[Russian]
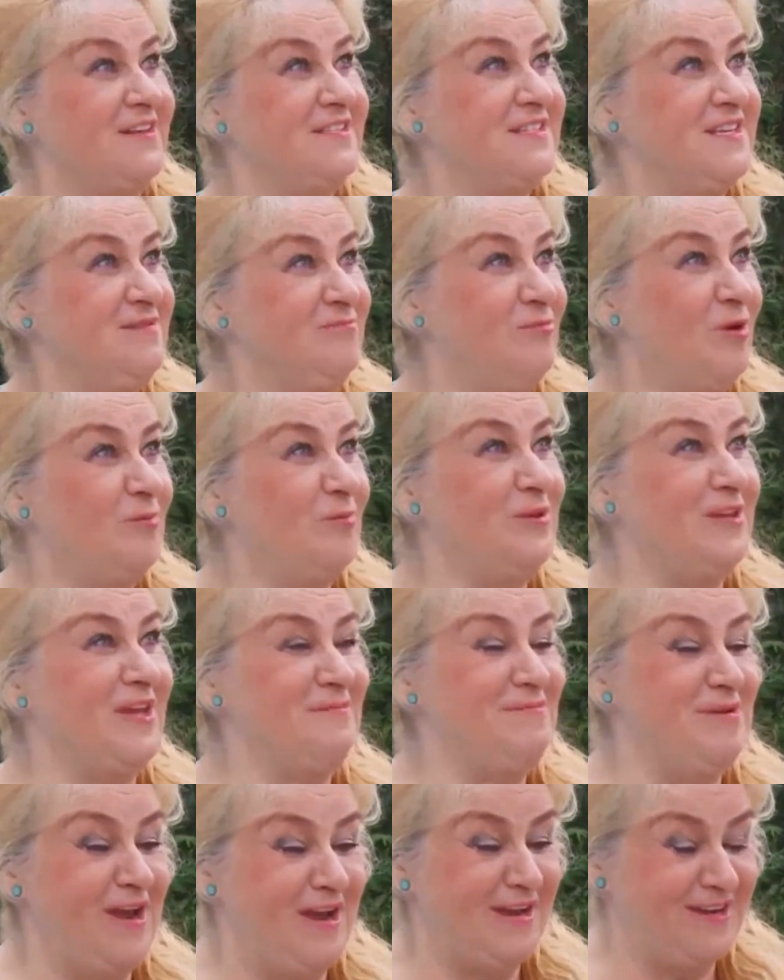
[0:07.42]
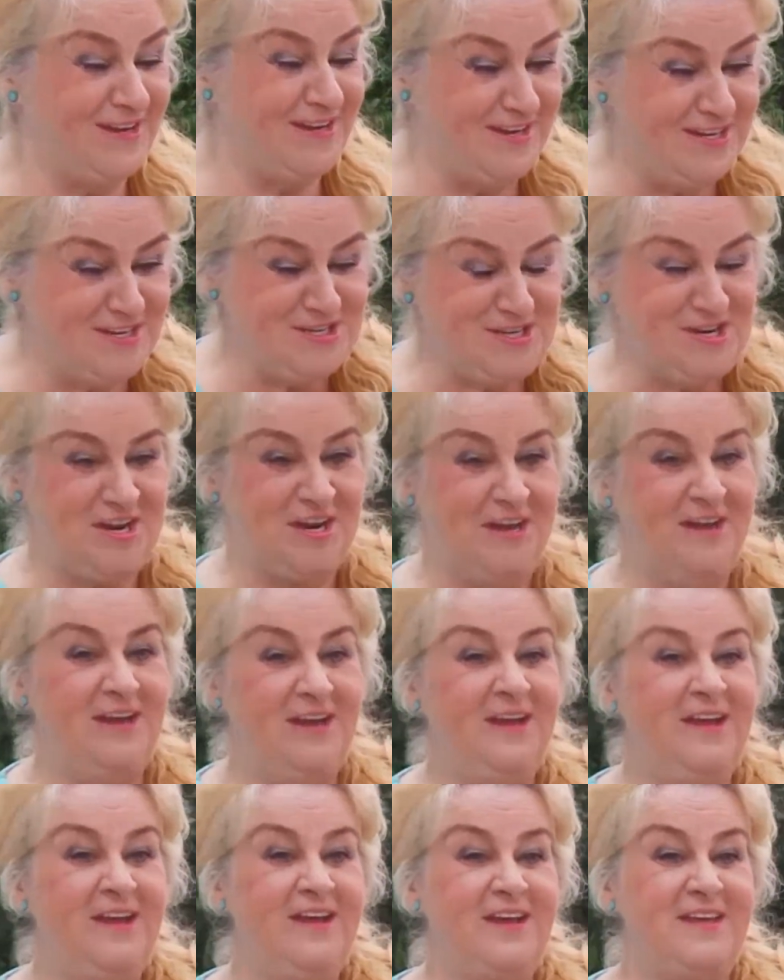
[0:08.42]
7 ноября крыша,
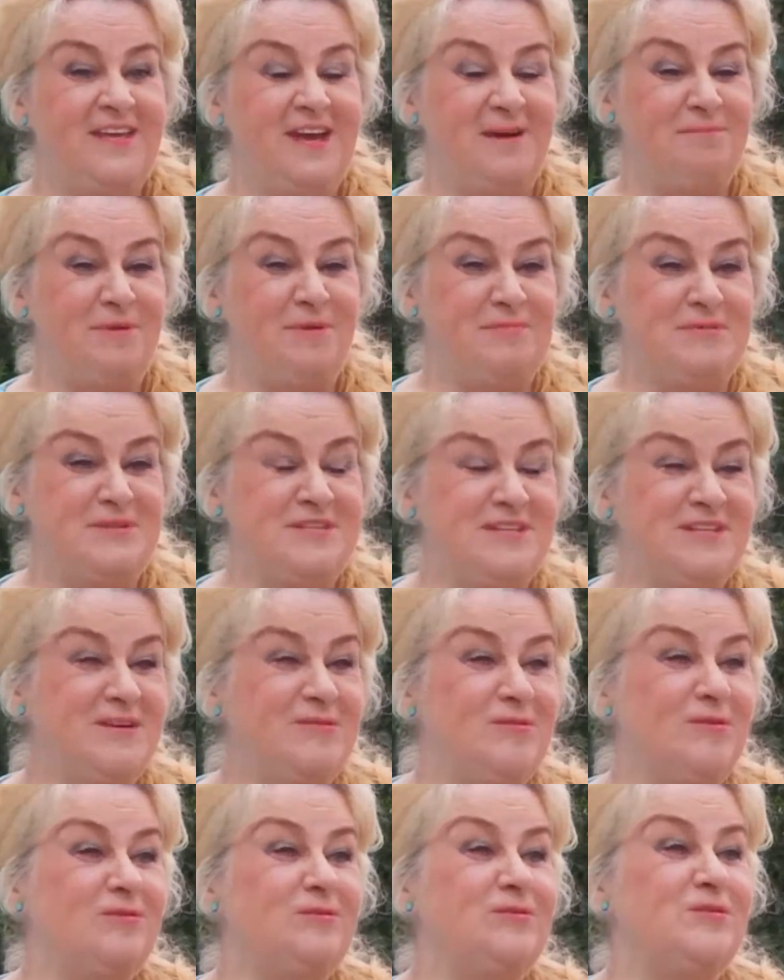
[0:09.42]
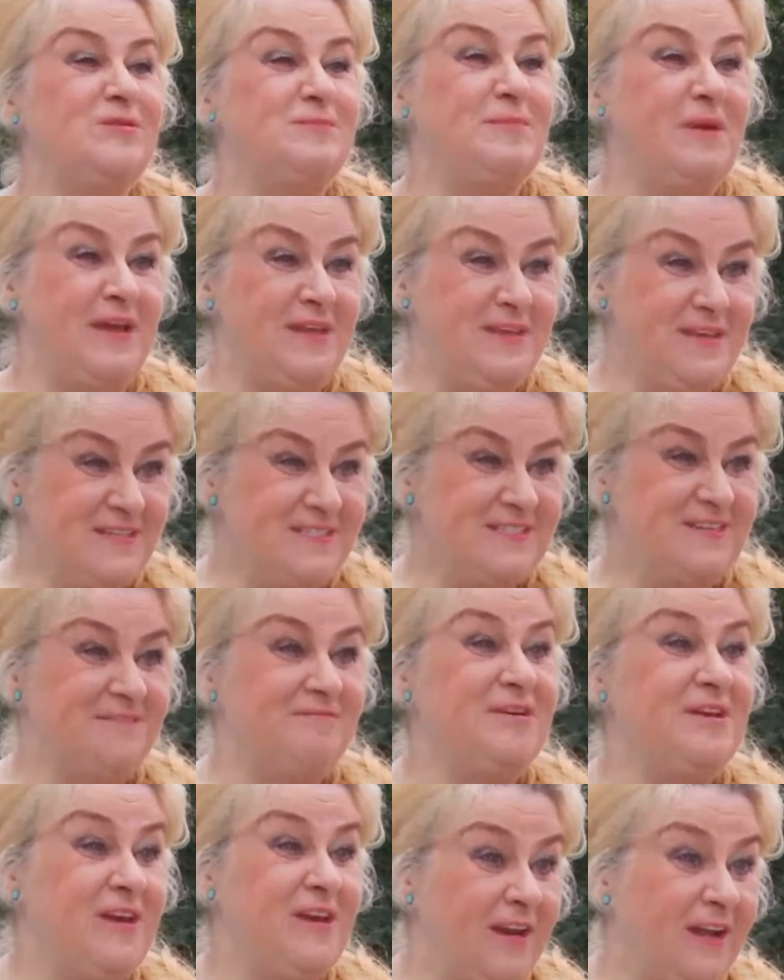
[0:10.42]
я победила конкурс пианистов
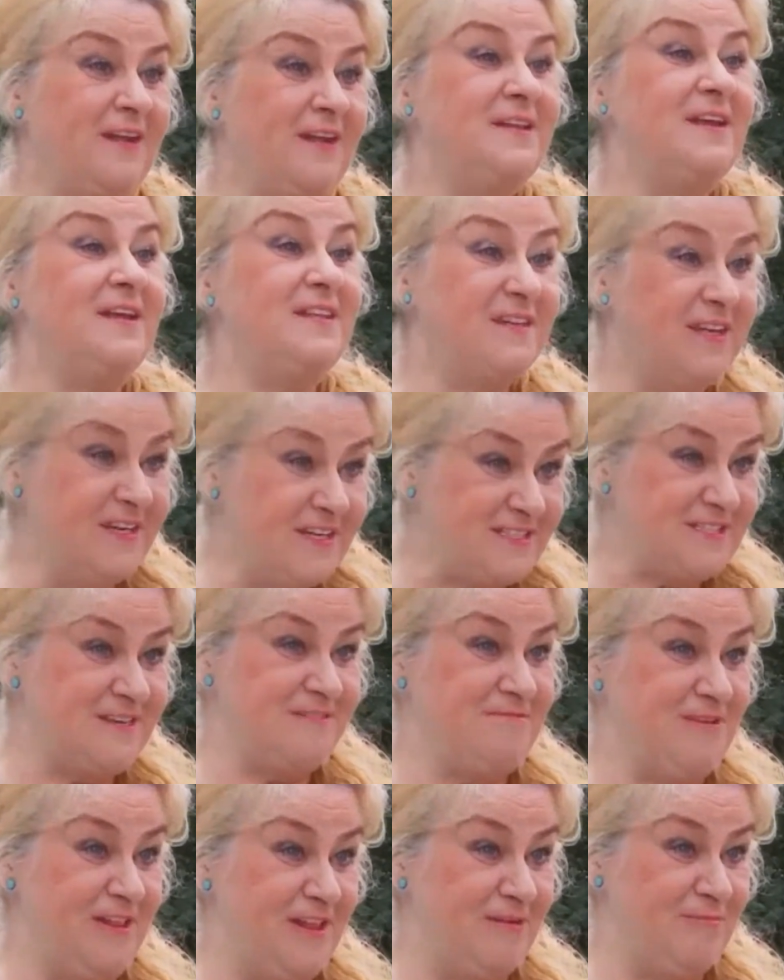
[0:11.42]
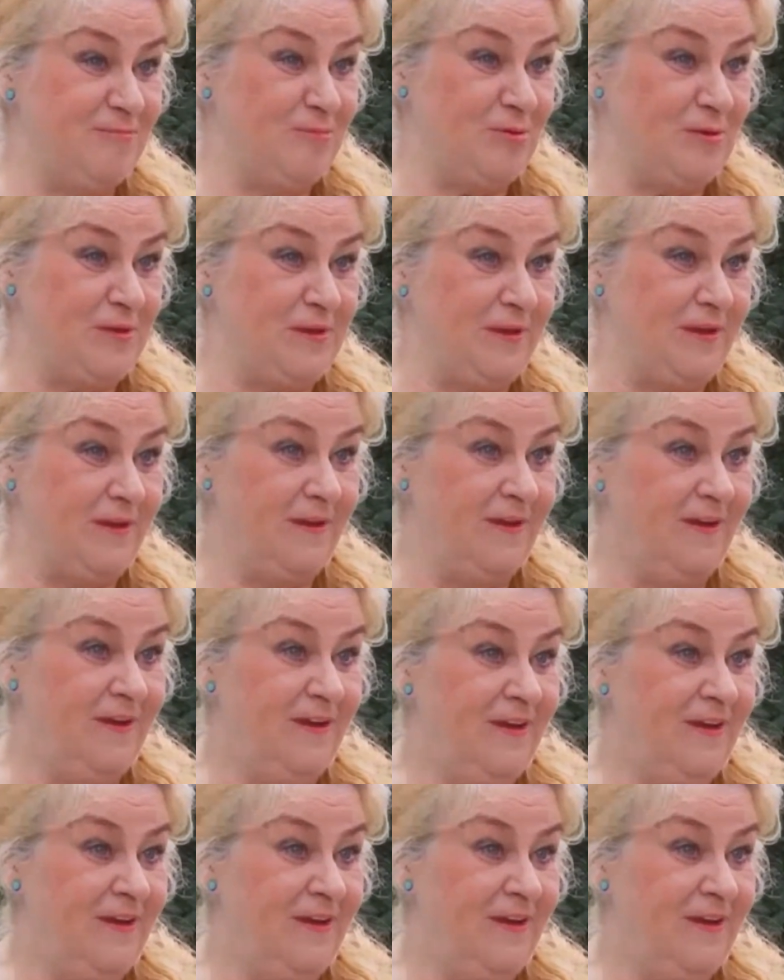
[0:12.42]
и играла на открытии филармонии.